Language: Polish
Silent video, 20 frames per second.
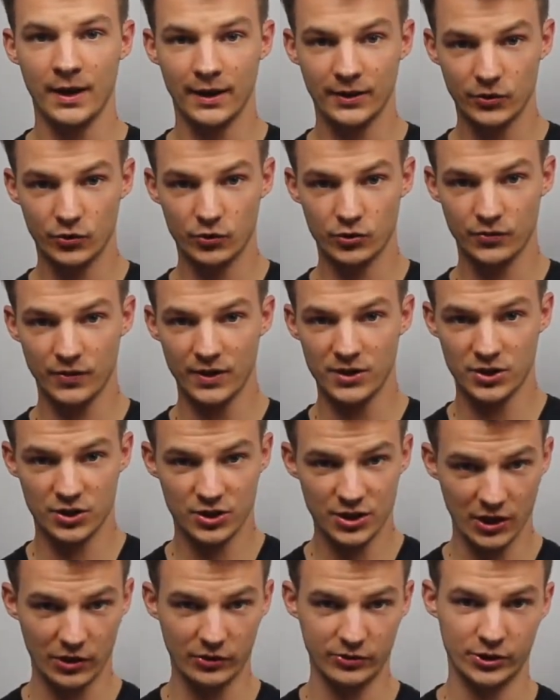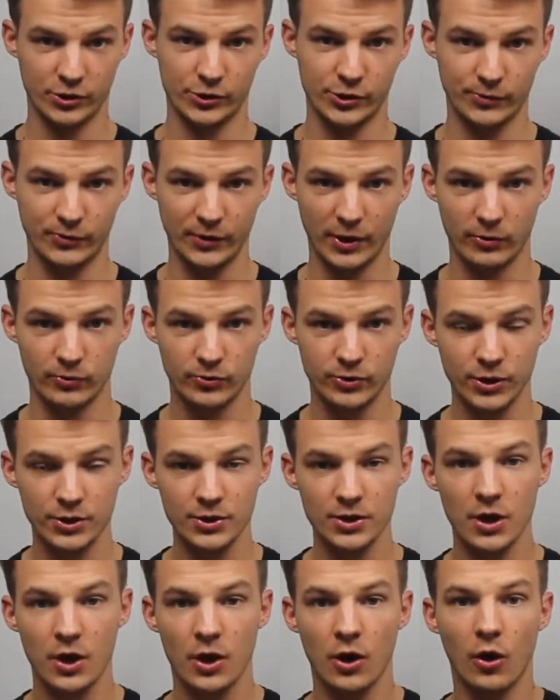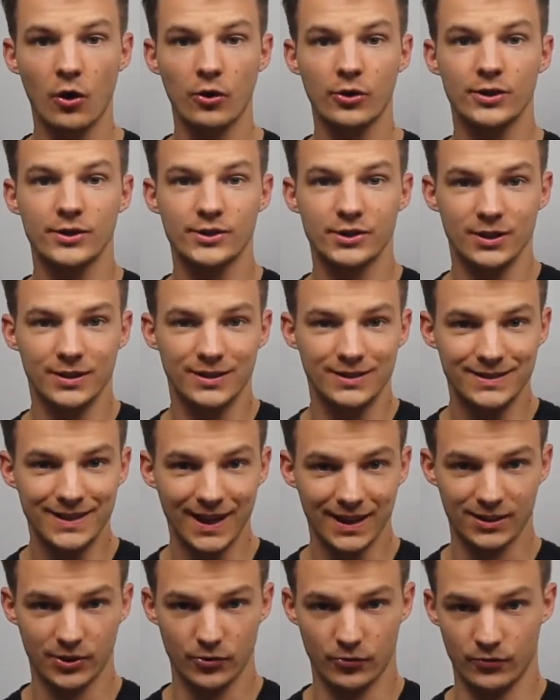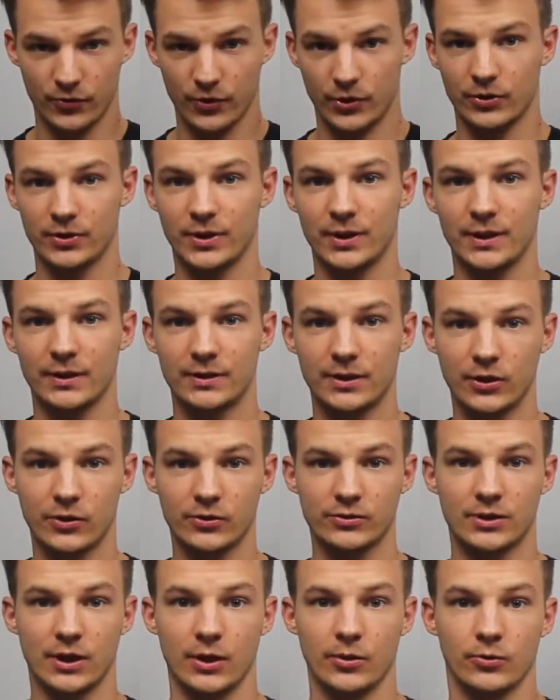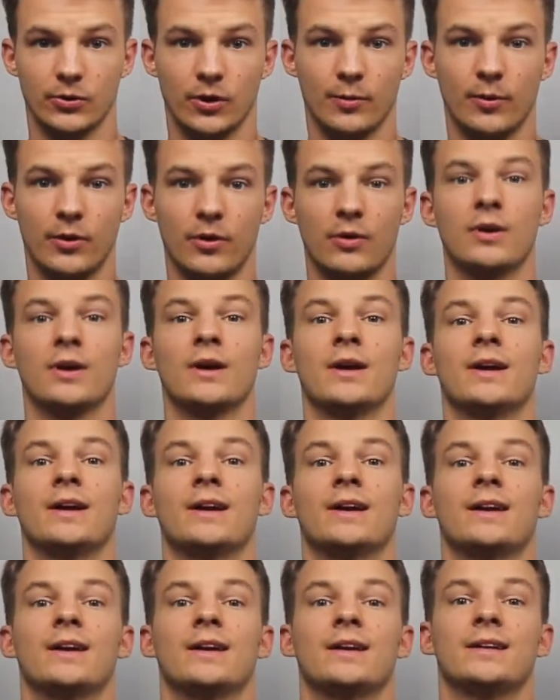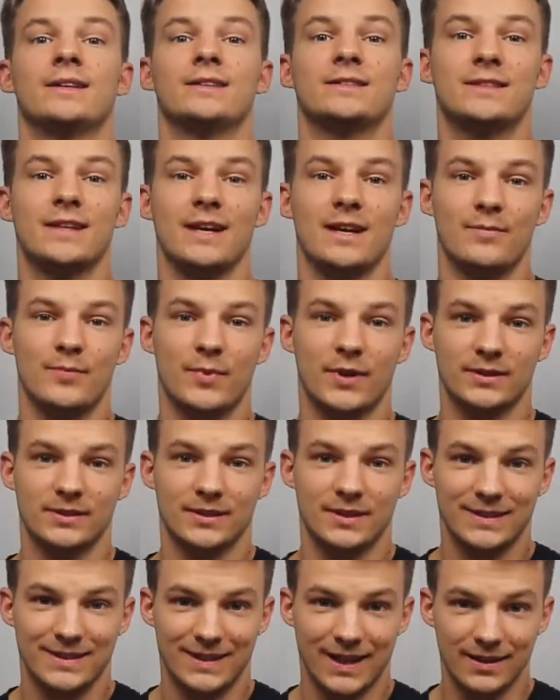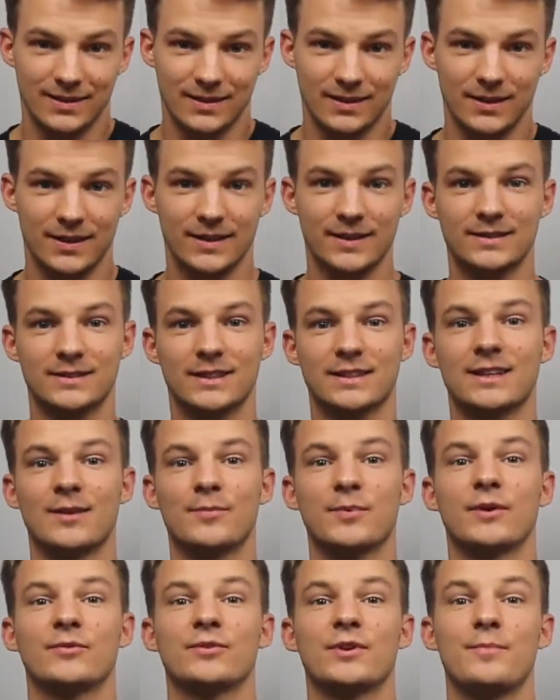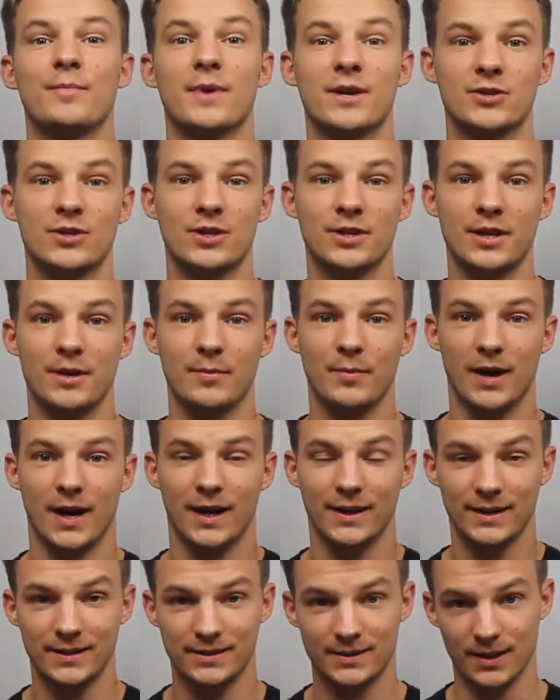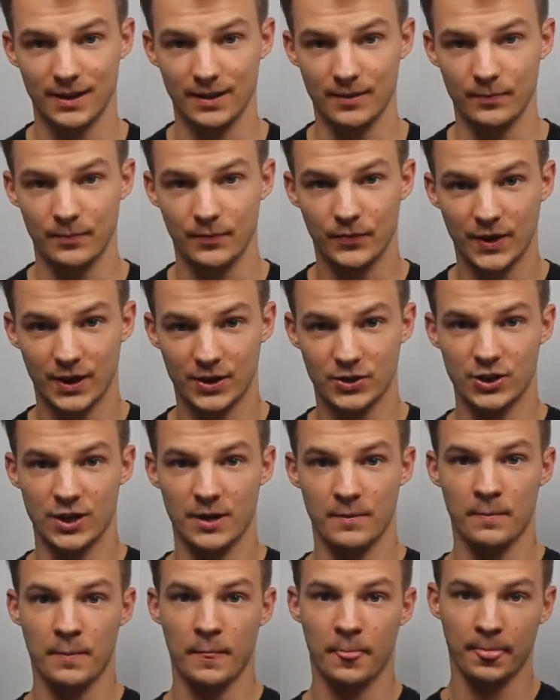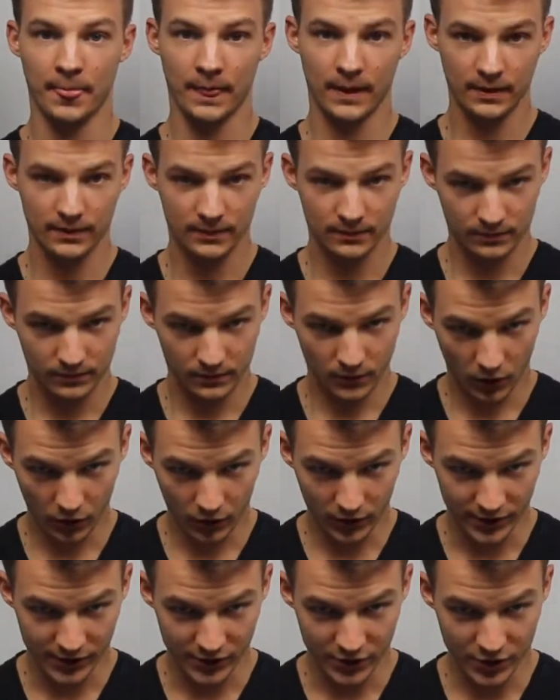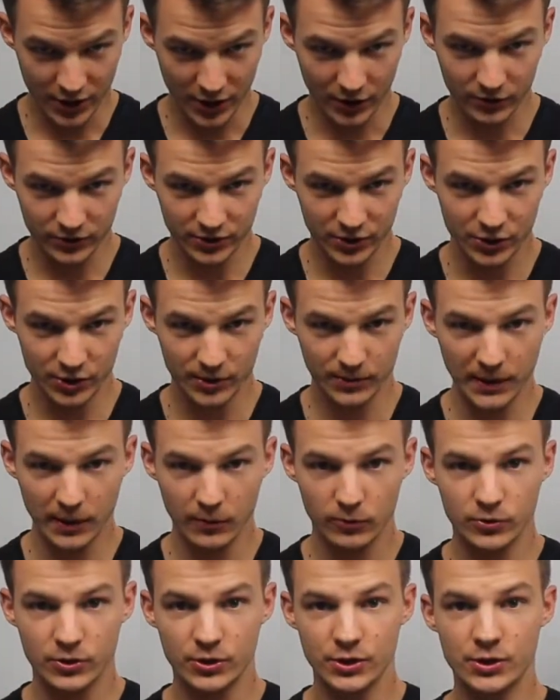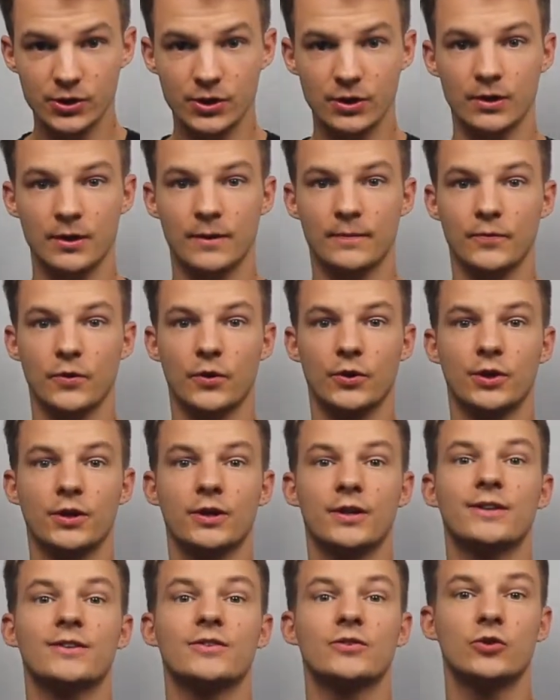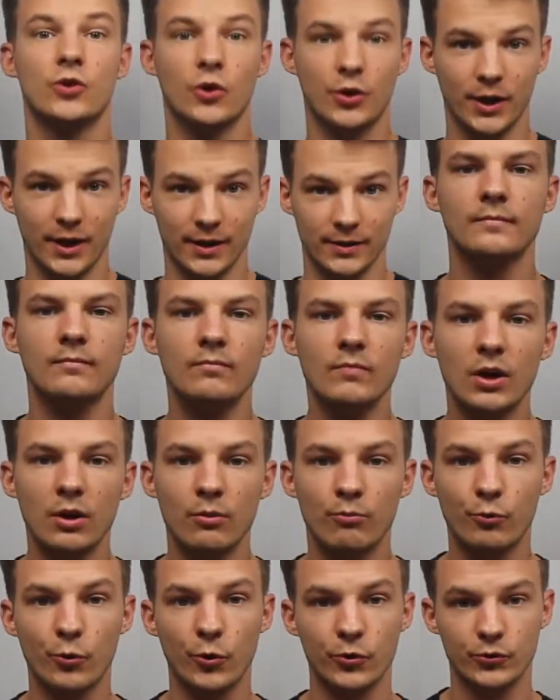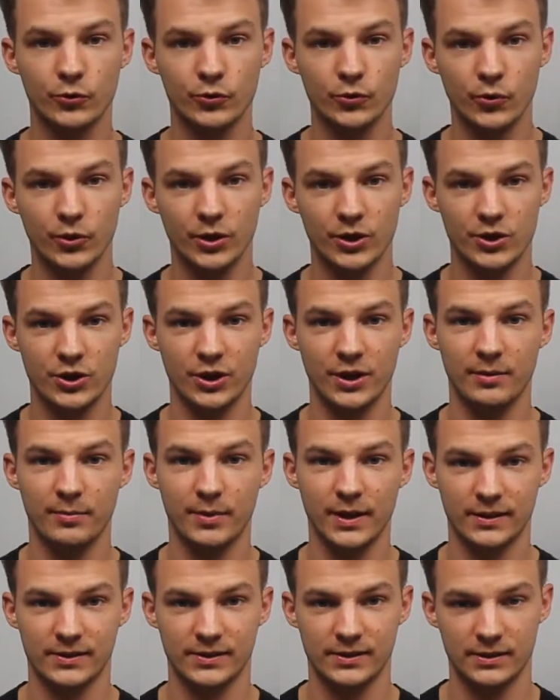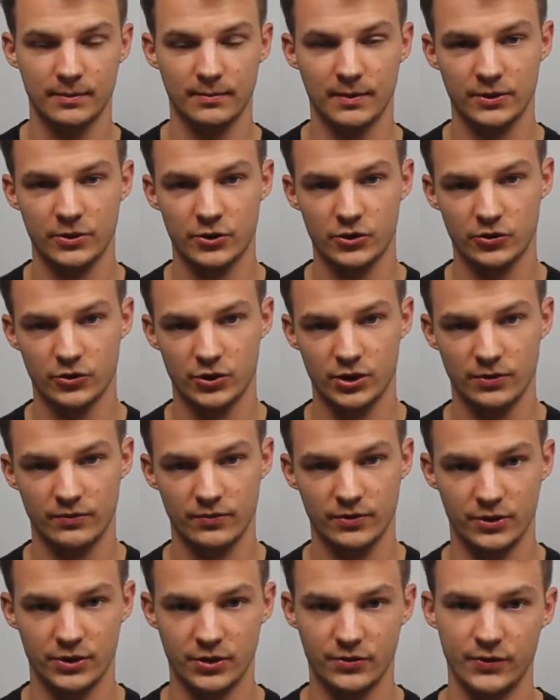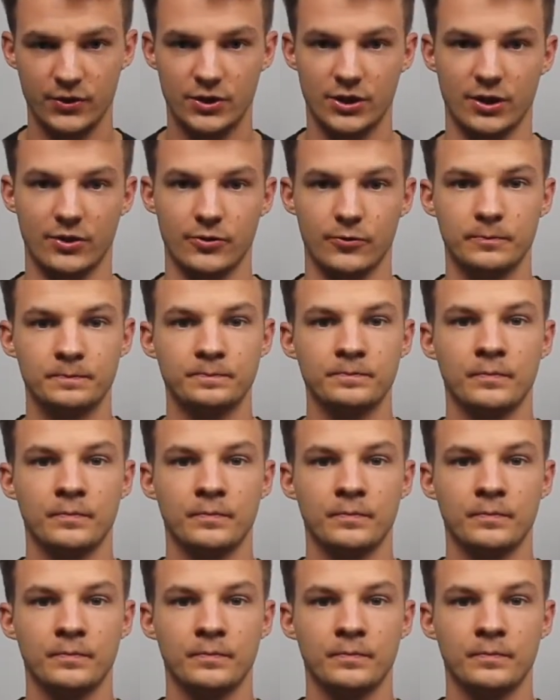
Gdy już wiesz, czego chcesz się nauczyć, określ datę wykonania tego celu, no bo Cel bez daty jest tak naprawdę marzeniem, a nie celem. Także określ, czego chcesz się nauczyć, no i do kiedy. Błąd drugi, czyli brak systematyczności w ćwiczeniu.